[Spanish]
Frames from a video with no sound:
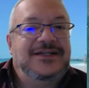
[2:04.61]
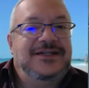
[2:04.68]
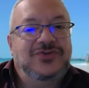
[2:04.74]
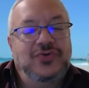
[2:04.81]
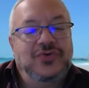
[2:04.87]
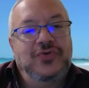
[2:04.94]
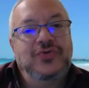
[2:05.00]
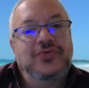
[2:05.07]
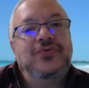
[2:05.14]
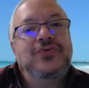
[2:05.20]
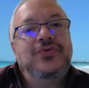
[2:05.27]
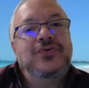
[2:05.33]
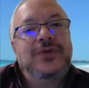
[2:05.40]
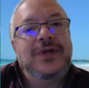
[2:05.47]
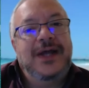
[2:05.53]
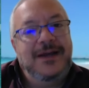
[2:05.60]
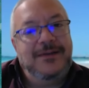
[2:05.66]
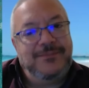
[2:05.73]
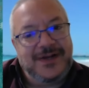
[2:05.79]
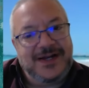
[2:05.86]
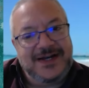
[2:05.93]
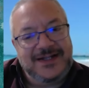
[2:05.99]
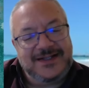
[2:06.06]
todo el
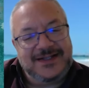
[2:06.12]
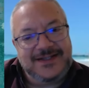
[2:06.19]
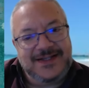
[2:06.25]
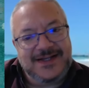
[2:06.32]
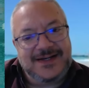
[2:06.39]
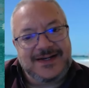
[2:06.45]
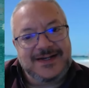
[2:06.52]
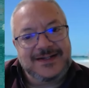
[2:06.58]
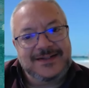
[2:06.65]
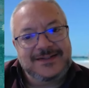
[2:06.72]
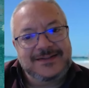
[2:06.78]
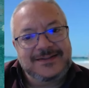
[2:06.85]
planeta Tierra.